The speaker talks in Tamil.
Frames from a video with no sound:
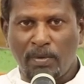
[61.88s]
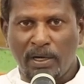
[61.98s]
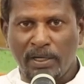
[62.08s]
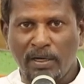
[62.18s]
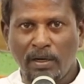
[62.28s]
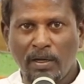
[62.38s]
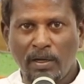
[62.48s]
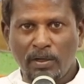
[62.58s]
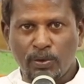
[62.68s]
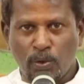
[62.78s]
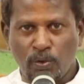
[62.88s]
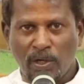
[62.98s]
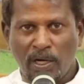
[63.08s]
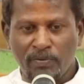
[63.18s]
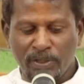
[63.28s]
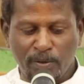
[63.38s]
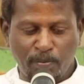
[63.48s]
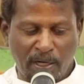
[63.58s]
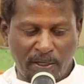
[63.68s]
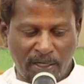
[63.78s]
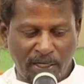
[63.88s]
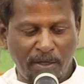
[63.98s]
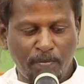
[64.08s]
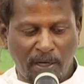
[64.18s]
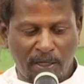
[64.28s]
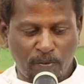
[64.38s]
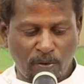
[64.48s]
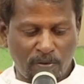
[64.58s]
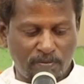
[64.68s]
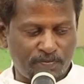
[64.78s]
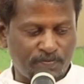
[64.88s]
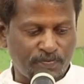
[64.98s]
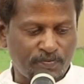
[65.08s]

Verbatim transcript: பாமாலில் தொண்ணூறாவது பாடலை பாடுவோம்